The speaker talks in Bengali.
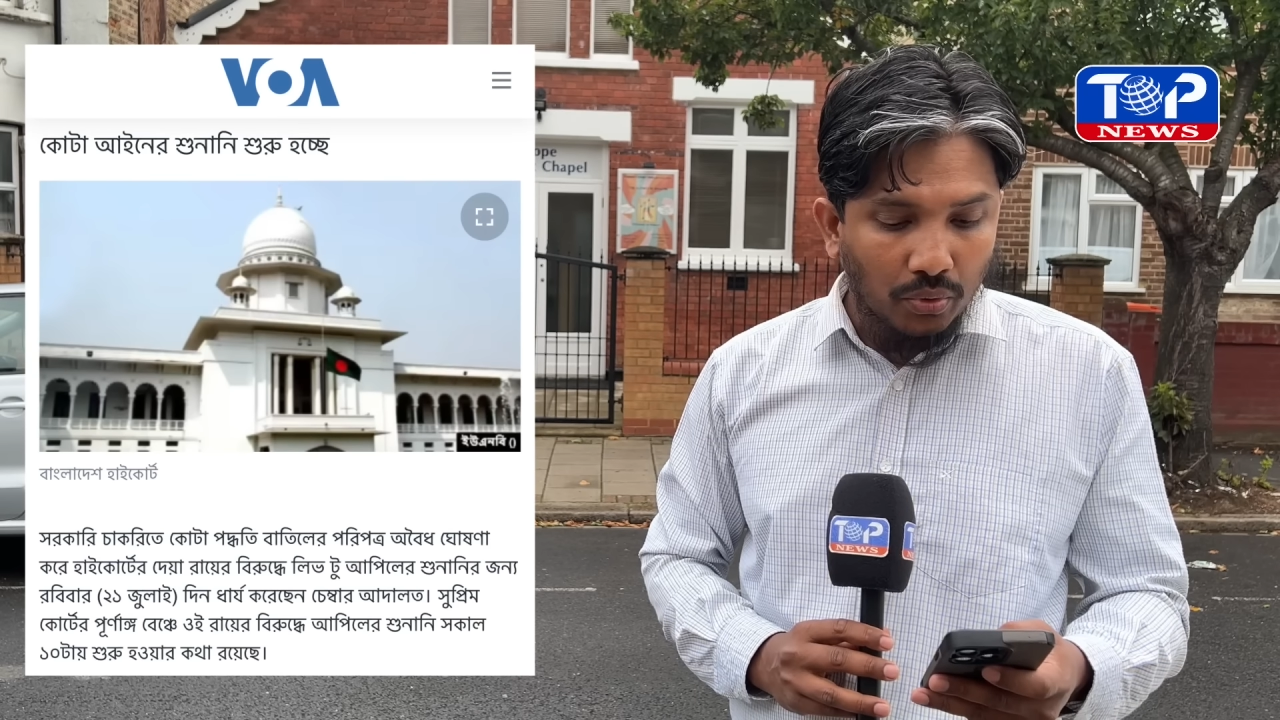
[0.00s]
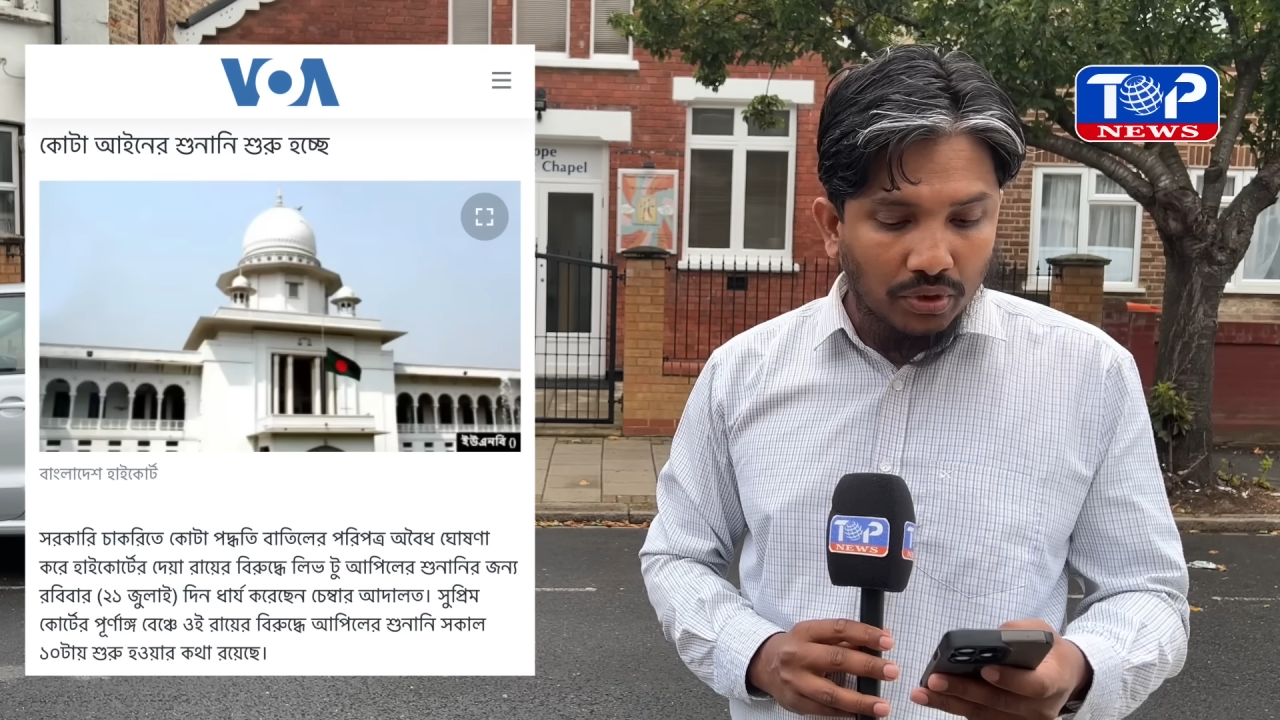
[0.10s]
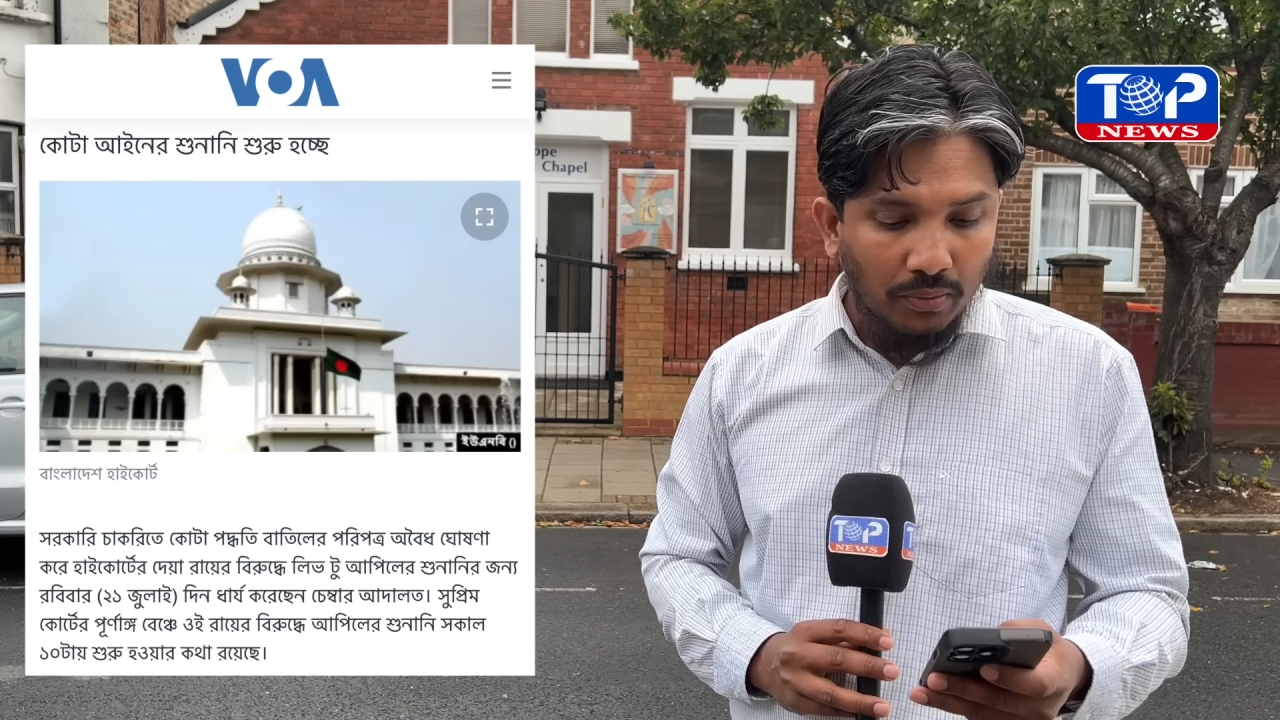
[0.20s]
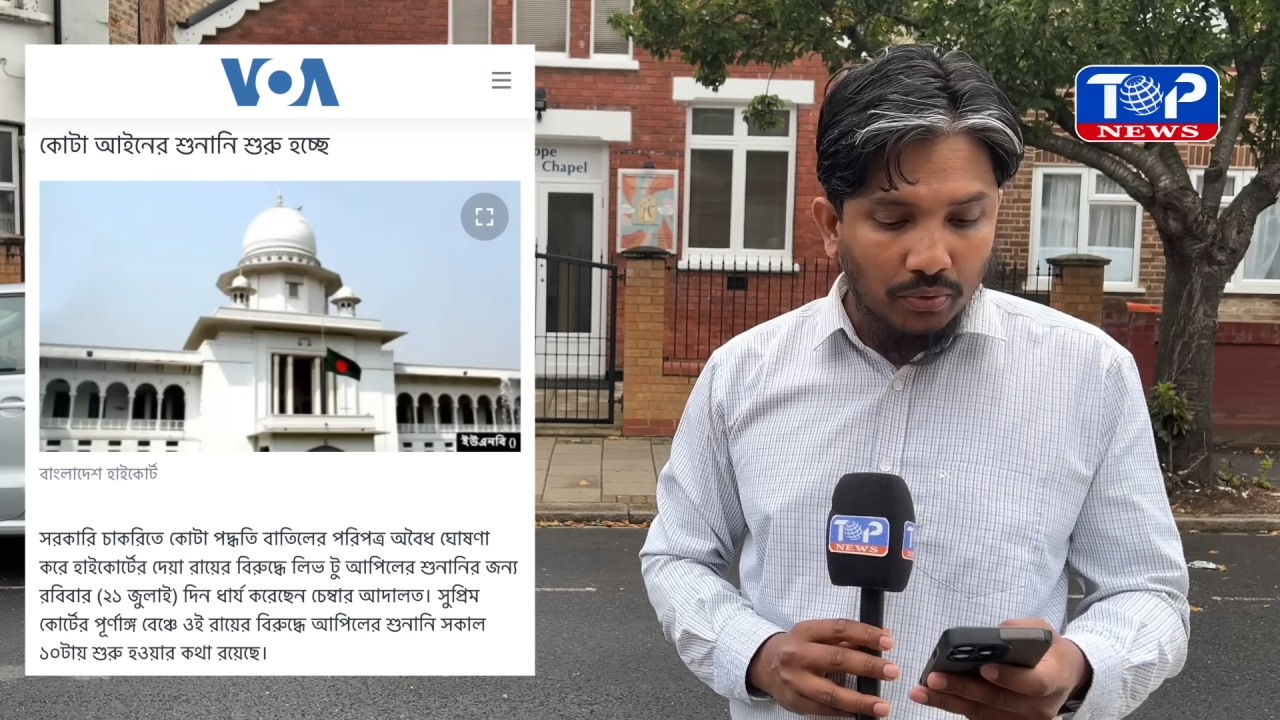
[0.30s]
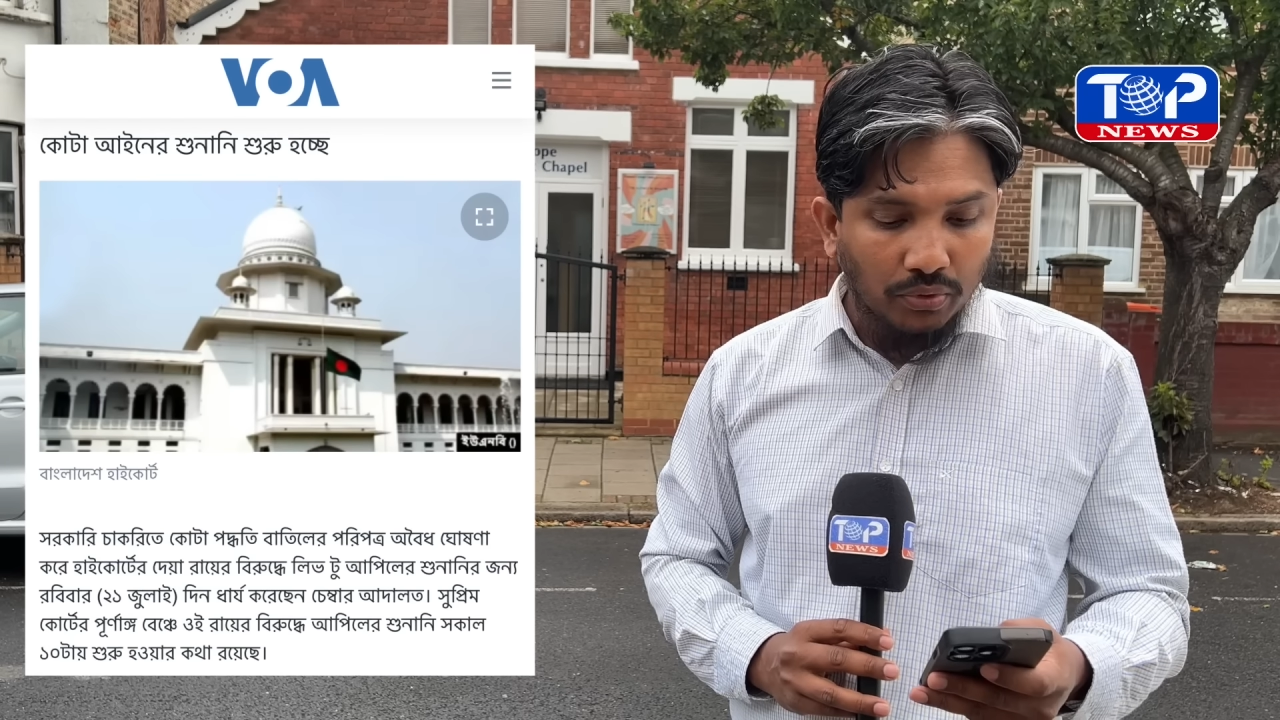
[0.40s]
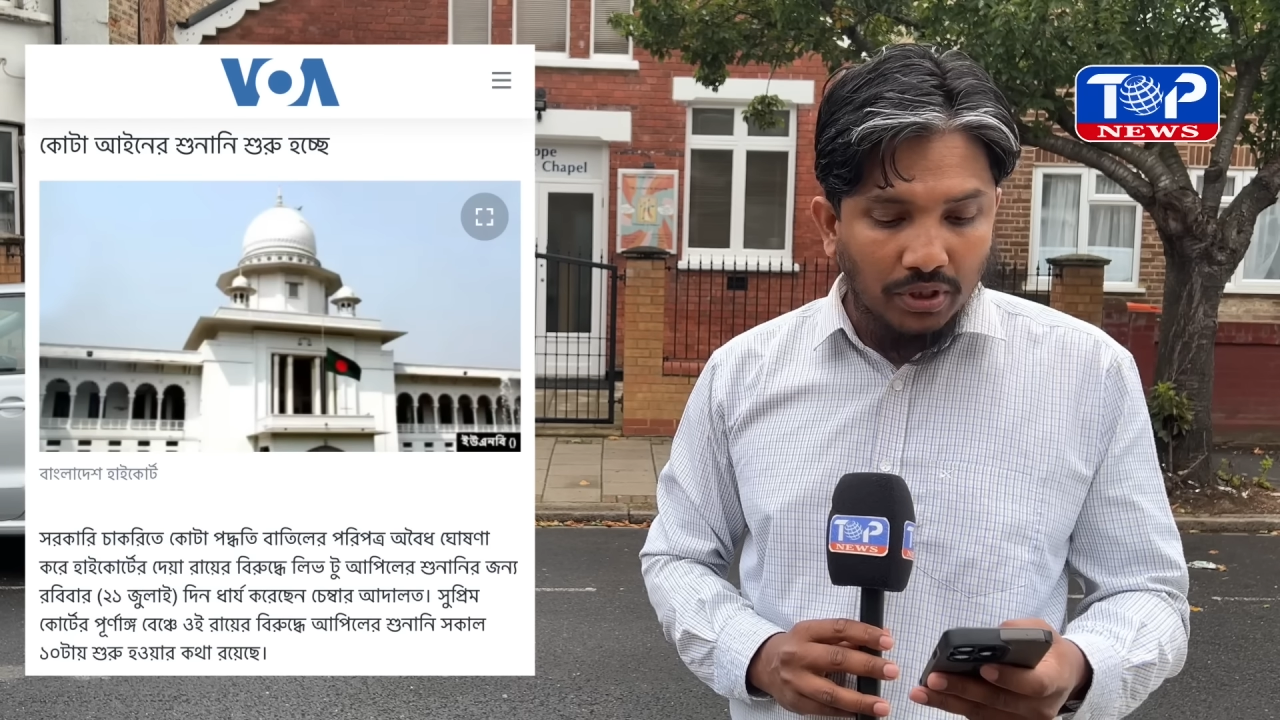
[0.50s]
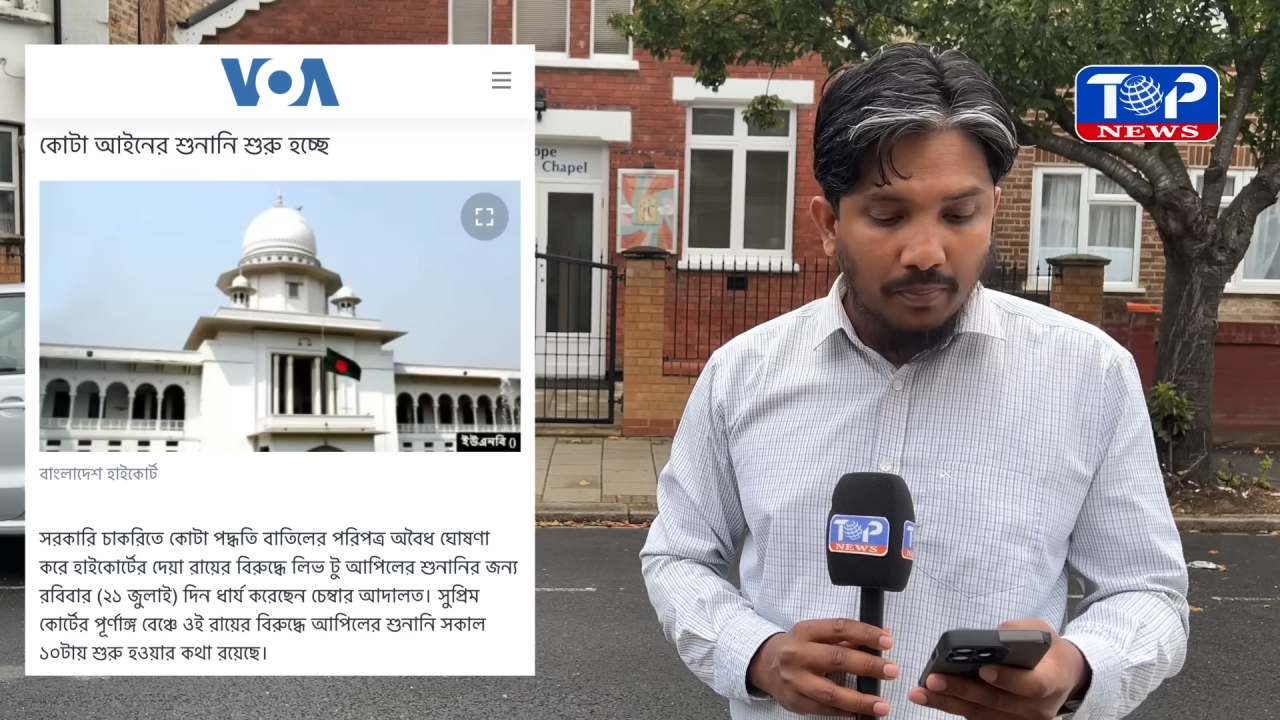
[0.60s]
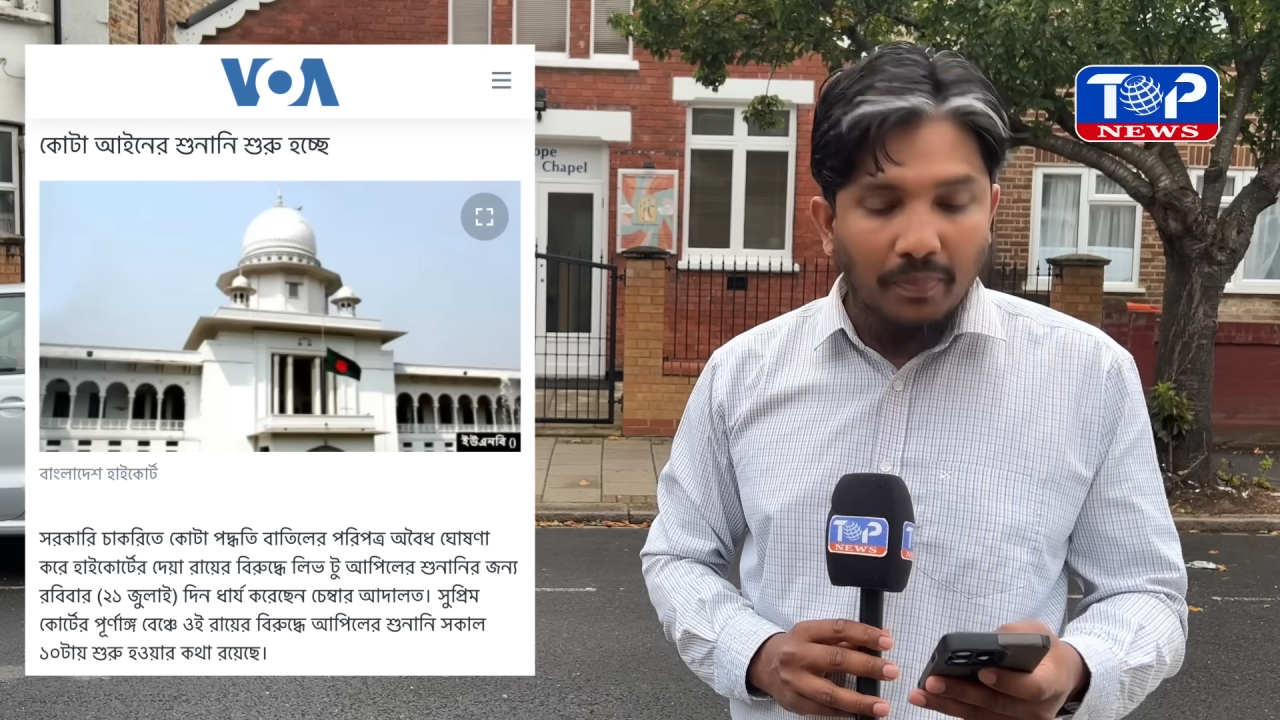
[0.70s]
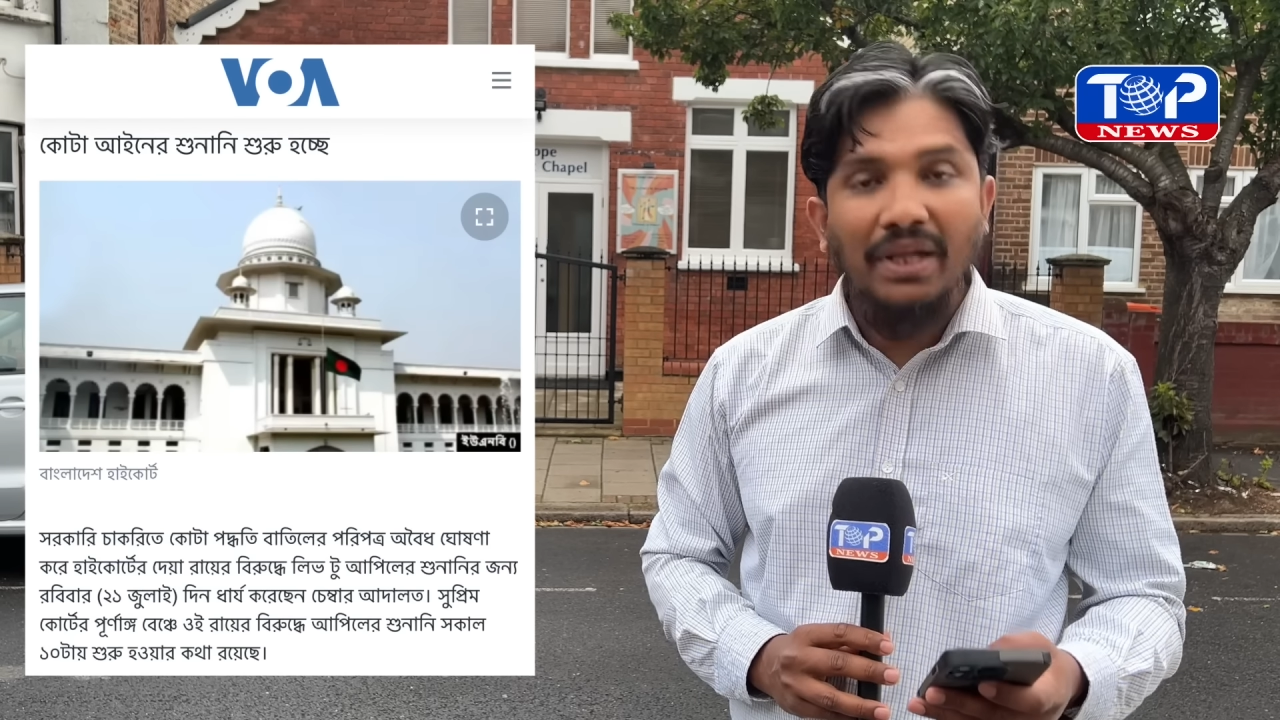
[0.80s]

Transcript: কোটা পদ্ধতি